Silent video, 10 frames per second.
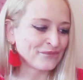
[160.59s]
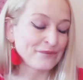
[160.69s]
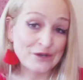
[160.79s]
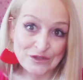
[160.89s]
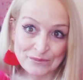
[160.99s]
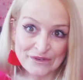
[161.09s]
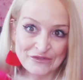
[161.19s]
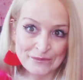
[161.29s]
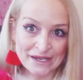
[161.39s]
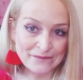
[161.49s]
Pero es un
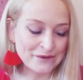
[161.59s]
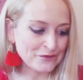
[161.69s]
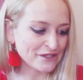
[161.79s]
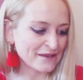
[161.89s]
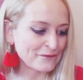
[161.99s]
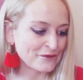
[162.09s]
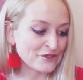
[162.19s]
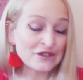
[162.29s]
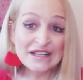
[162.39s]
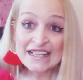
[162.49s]
perfume que me gusta
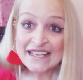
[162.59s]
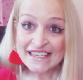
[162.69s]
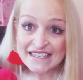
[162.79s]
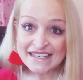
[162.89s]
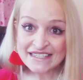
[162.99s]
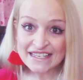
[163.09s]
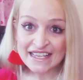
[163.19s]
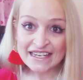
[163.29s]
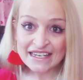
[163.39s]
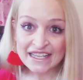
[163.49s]
mucho y
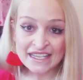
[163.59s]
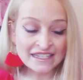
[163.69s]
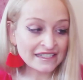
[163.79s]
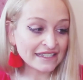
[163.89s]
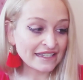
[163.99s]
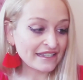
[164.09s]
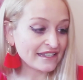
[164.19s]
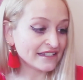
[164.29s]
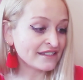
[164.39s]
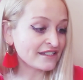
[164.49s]
es el
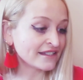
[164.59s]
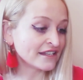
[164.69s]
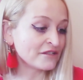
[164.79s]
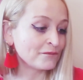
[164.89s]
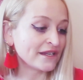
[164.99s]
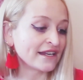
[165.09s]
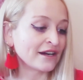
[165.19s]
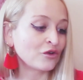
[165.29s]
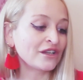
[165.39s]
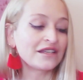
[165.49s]
que se
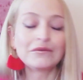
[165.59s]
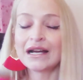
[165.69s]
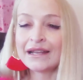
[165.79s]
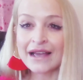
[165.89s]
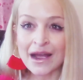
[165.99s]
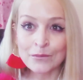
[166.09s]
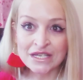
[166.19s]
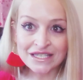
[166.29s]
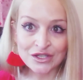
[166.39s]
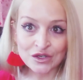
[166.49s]
inspira o equivale a
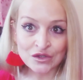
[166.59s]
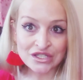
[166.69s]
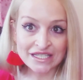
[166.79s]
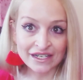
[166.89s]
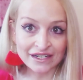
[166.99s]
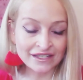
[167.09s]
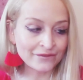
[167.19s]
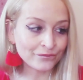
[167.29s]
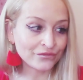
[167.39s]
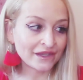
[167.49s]
Miss Dior
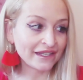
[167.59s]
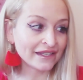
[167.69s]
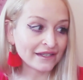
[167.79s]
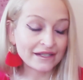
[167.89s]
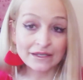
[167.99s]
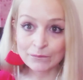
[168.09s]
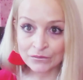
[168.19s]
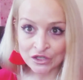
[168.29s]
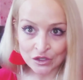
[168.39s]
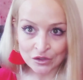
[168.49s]
Cherry de
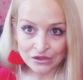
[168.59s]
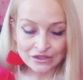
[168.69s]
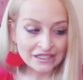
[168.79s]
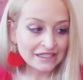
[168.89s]
Dior.